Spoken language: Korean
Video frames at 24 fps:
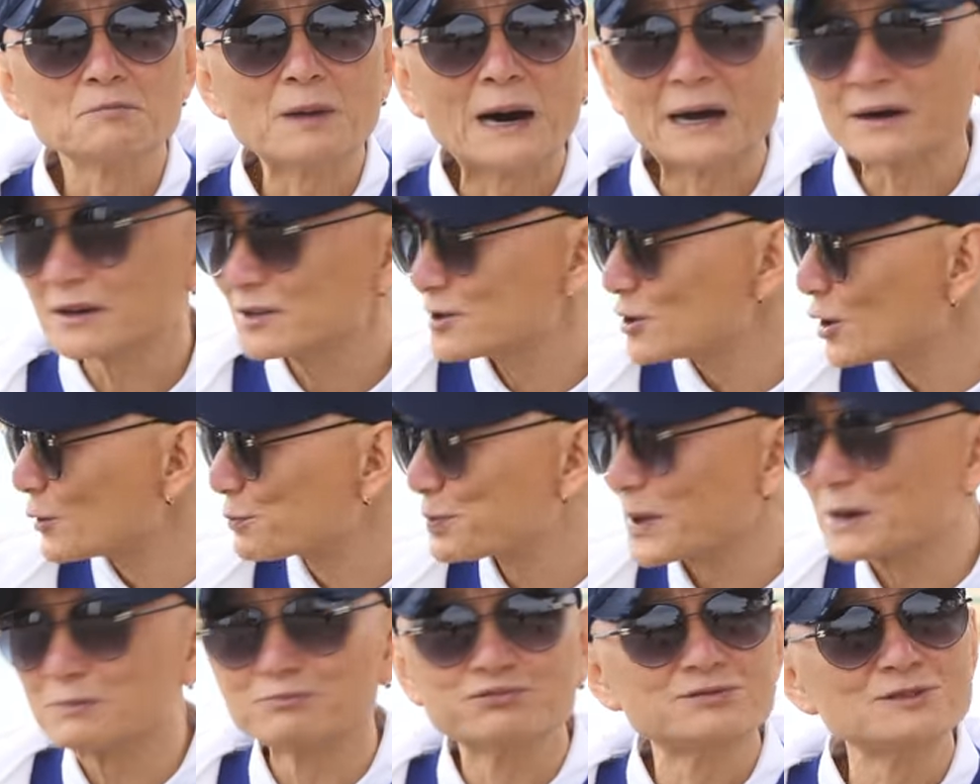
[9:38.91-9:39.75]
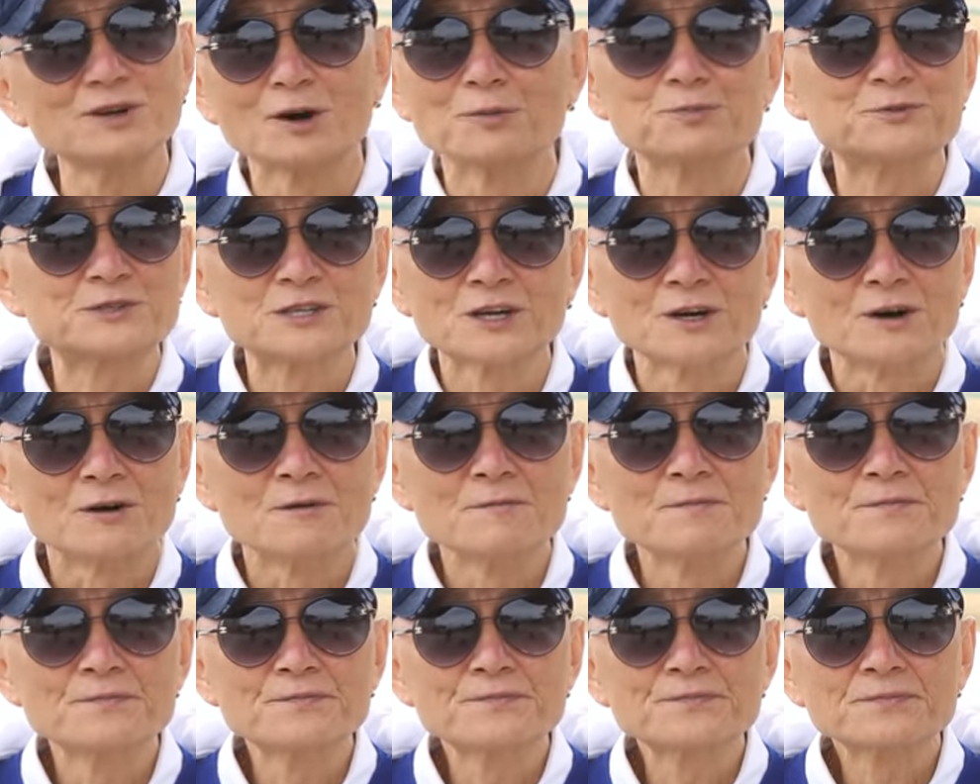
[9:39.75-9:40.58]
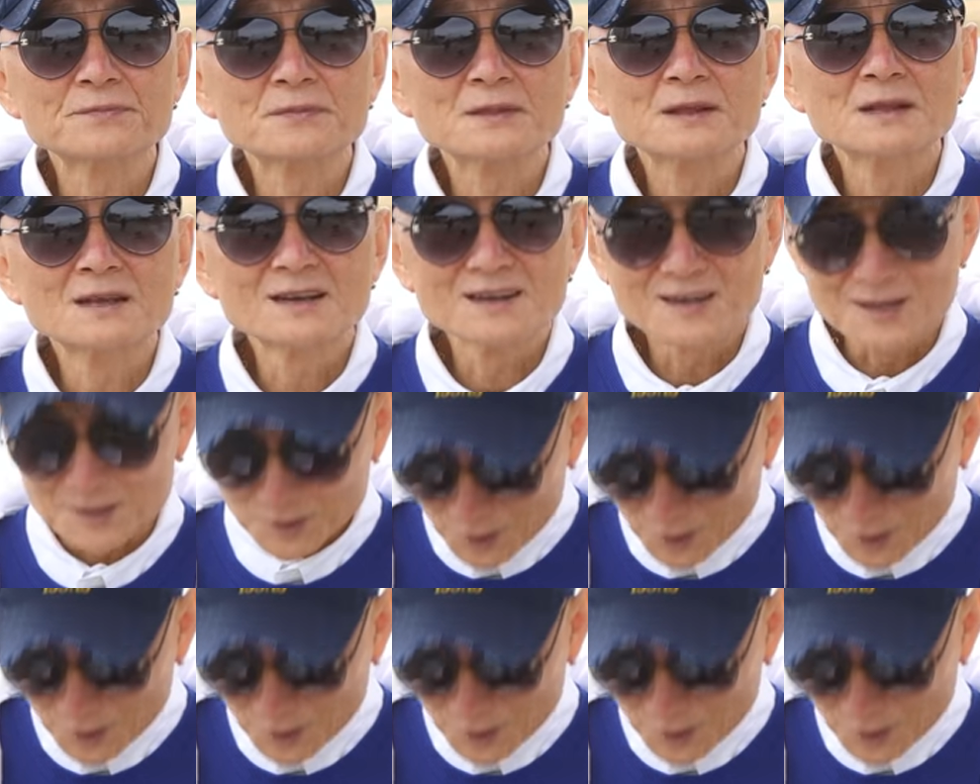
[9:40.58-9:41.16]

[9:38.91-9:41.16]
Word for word: 말은 옆에 문 없죠. 그